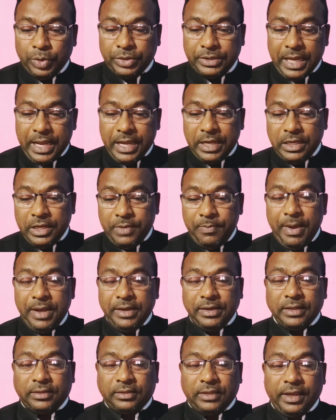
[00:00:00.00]
उस
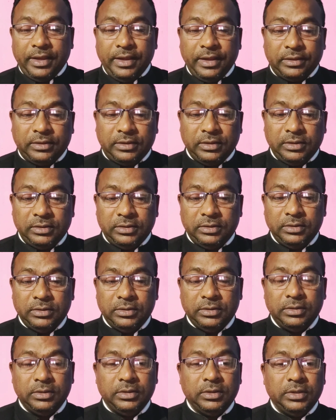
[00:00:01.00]
एग्रीमेंट के तहत
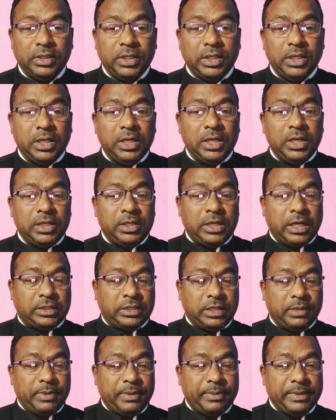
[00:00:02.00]

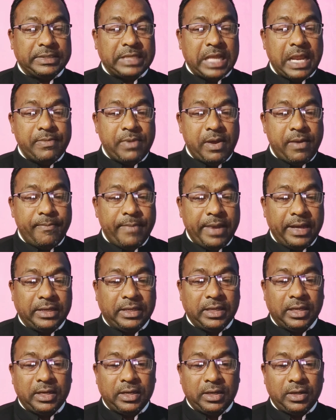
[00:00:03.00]
डॉक्टर बाबा साहेब
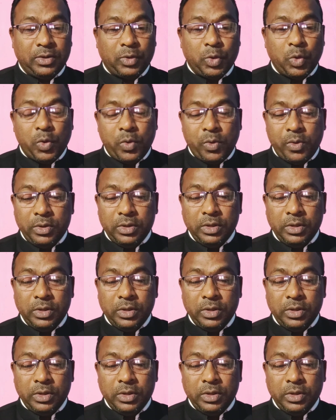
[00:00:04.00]
अम्बेडकर को